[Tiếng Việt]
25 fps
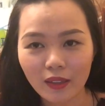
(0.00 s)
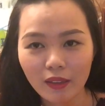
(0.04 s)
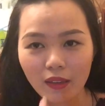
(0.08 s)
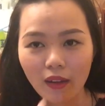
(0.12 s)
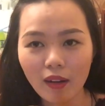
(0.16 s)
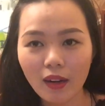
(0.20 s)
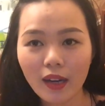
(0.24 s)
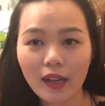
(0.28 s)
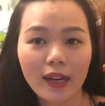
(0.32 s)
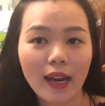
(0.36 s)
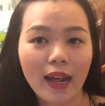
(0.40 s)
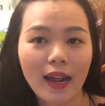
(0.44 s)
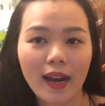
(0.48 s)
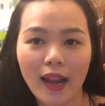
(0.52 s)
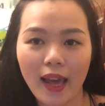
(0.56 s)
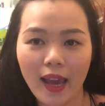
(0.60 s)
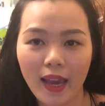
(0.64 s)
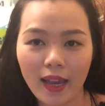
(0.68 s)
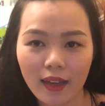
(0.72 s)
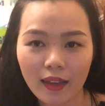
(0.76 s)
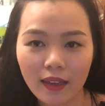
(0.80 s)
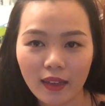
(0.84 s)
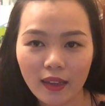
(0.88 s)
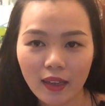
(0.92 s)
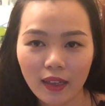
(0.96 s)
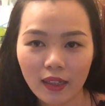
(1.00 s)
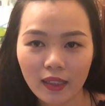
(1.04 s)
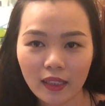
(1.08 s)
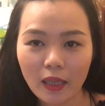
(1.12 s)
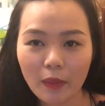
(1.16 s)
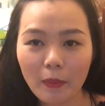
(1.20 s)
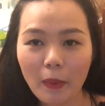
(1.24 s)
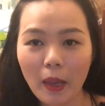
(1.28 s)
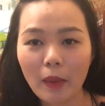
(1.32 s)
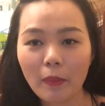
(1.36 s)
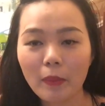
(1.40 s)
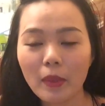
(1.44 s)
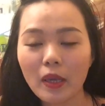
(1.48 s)
Đó là Đà Lạt.
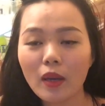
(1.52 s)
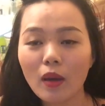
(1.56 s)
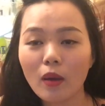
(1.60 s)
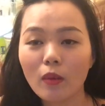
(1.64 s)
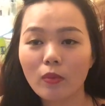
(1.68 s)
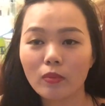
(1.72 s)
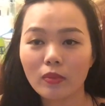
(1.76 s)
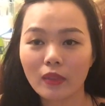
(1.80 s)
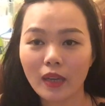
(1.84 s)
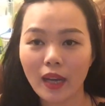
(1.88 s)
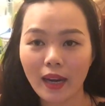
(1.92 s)
Các bạn biết không,